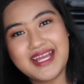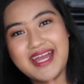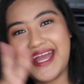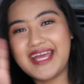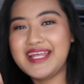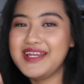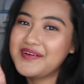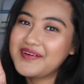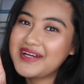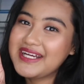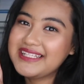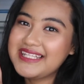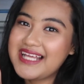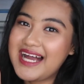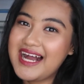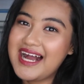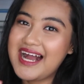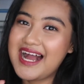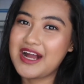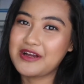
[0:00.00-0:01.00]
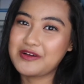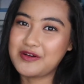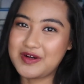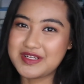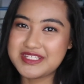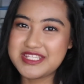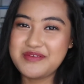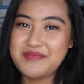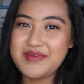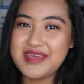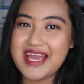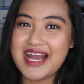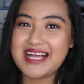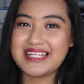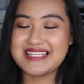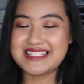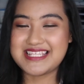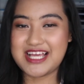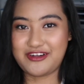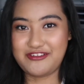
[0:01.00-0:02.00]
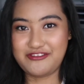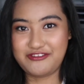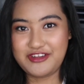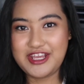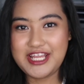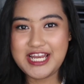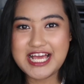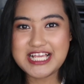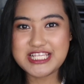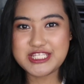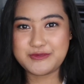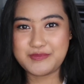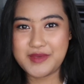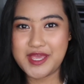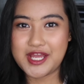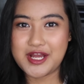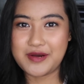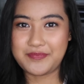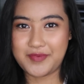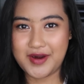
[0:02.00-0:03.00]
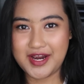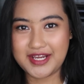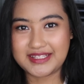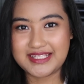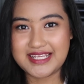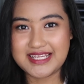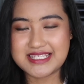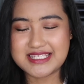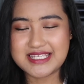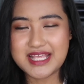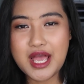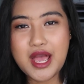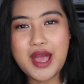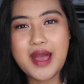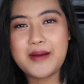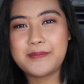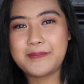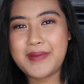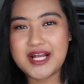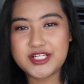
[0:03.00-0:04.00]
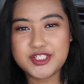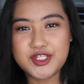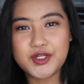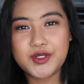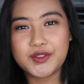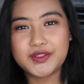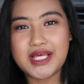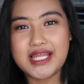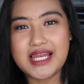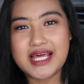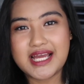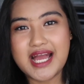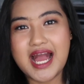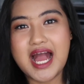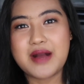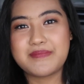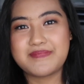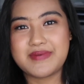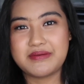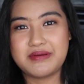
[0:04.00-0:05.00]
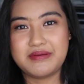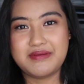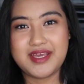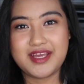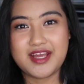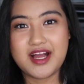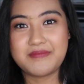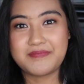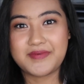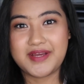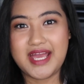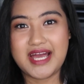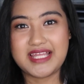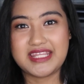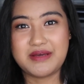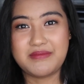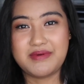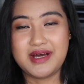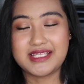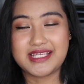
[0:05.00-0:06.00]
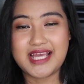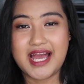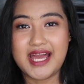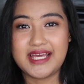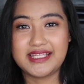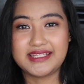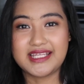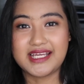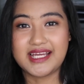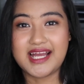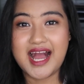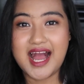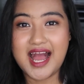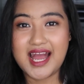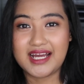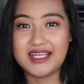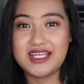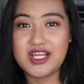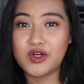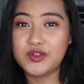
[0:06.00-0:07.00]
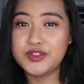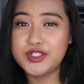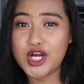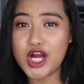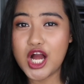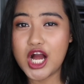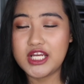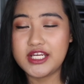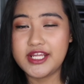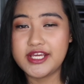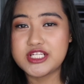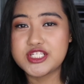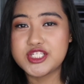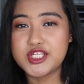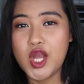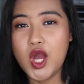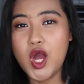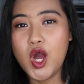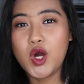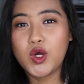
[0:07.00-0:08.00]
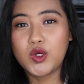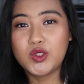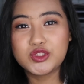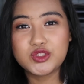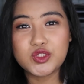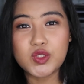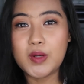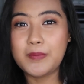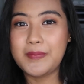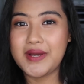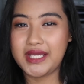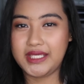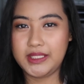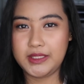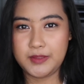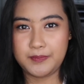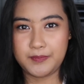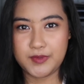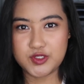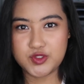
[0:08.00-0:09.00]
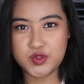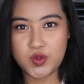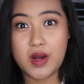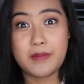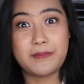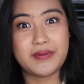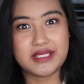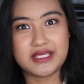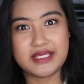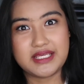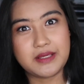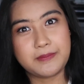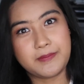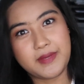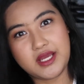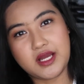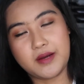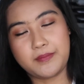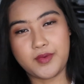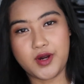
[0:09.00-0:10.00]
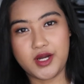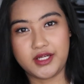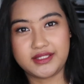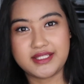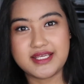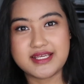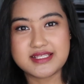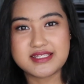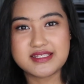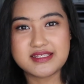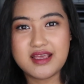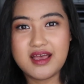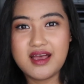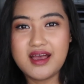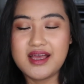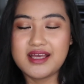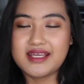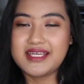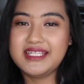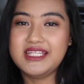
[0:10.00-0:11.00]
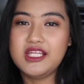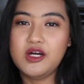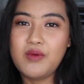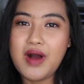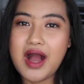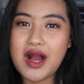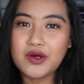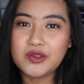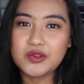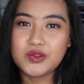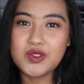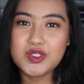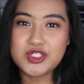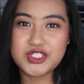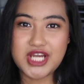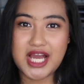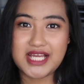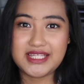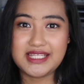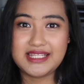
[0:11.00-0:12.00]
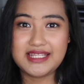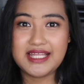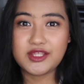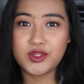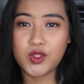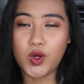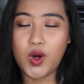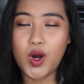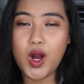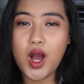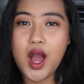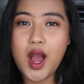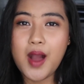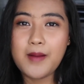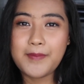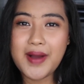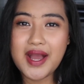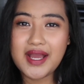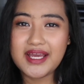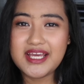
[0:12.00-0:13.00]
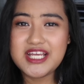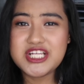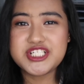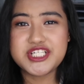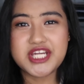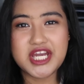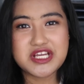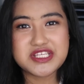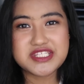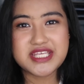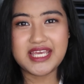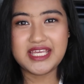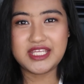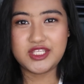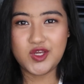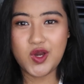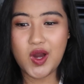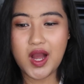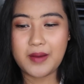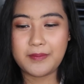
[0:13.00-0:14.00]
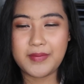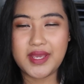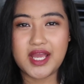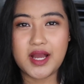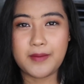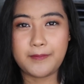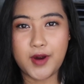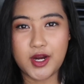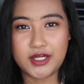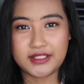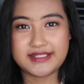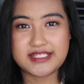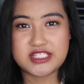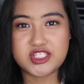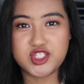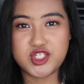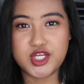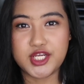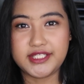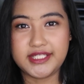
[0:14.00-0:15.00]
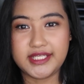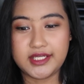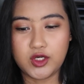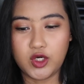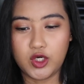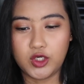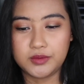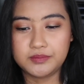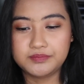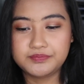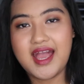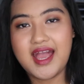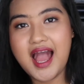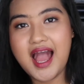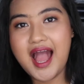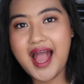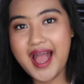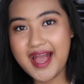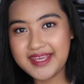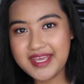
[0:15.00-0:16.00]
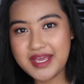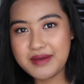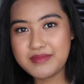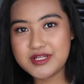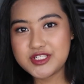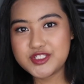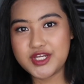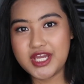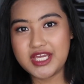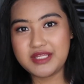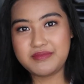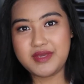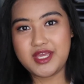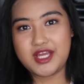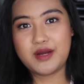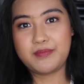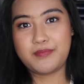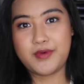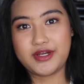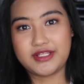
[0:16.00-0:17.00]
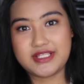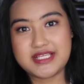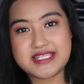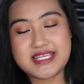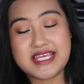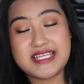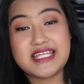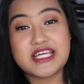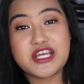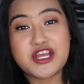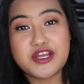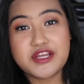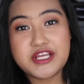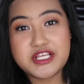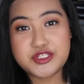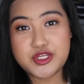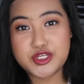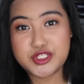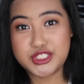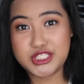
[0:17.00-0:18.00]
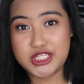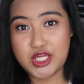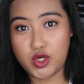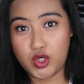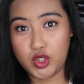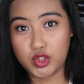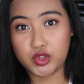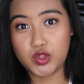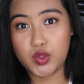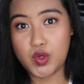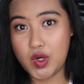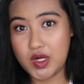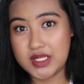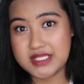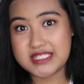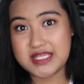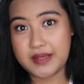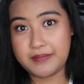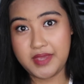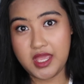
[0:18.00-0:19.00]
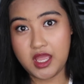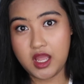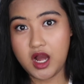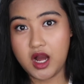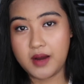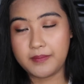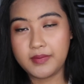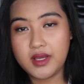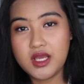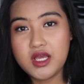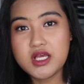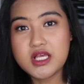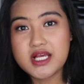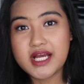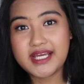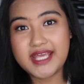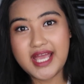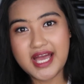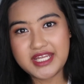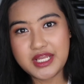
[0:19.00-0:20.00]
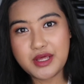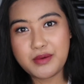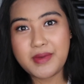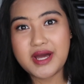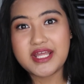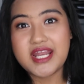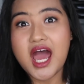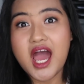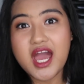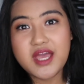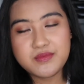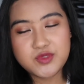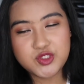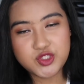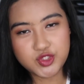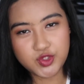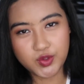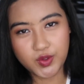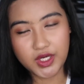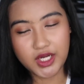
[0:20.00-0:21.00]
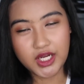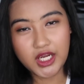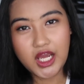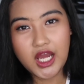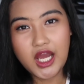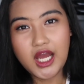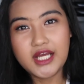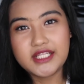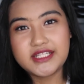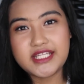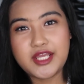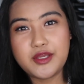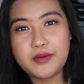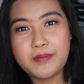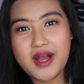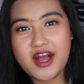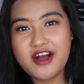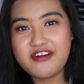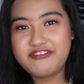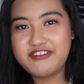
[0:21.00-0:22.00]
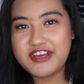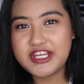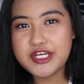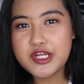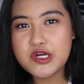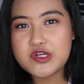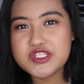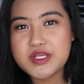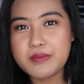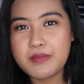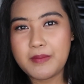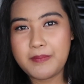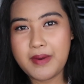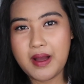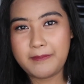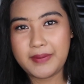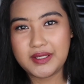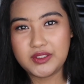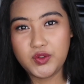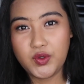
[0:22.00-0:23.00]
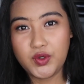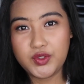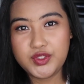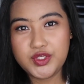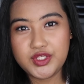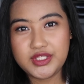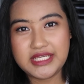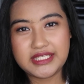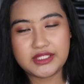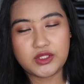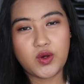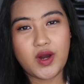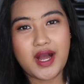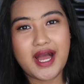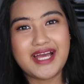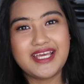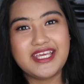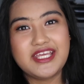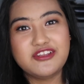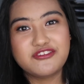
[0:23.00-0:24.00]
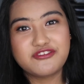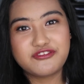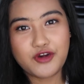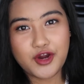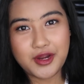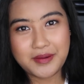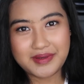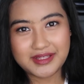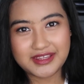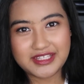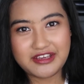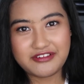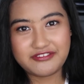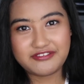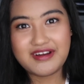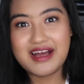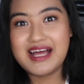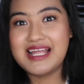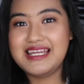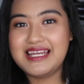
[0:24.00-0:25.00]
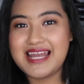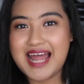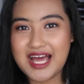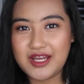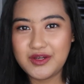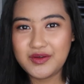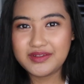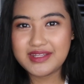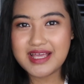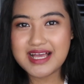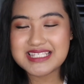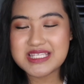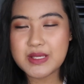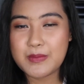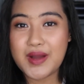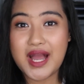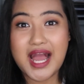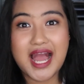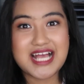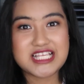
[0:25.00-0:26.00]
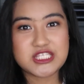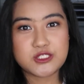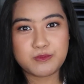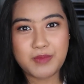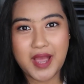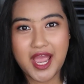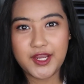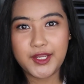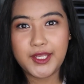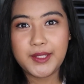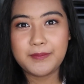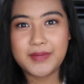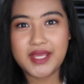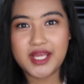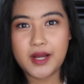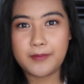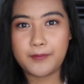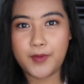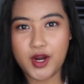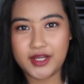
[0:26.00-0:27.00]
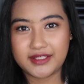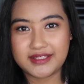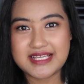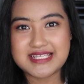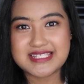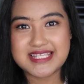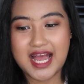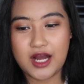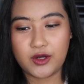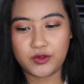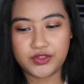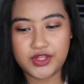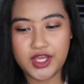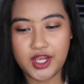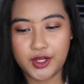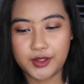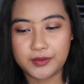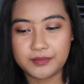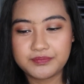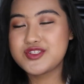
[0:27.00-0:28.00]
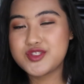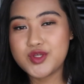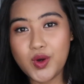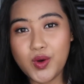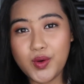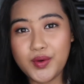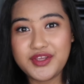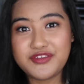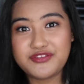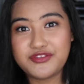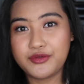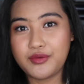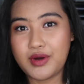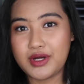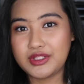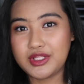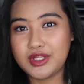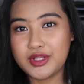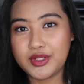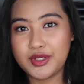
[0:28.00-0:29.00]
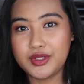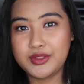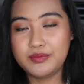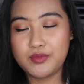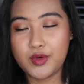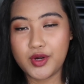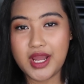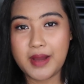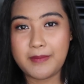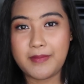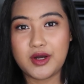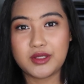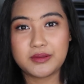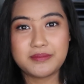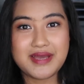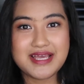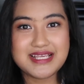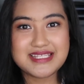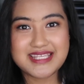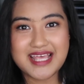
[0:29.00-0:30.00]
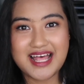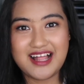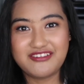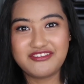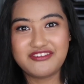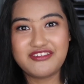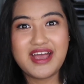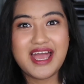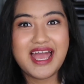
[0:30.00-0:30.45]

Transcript: Hello ganda! Ako si Mia at isa kong freelance makeup artist. Passion ko talaga ang pag-makeup kaya naman kahit nag-aaral ako ng college, gusto ko pang i-pursue ang pagiging makeup artist. Ginawa ko tong channel na to para i-share sa video ang makeup artist journey ko. I am a trained makeup artist and nag-research din ako tungkol sa makeup. Kaya naman, I'm sure na yung mga videos na mapapanood niyo dito ay informative, lalo na sa mga aspiring makeup artists out there. So, if you wanna learn more about myself,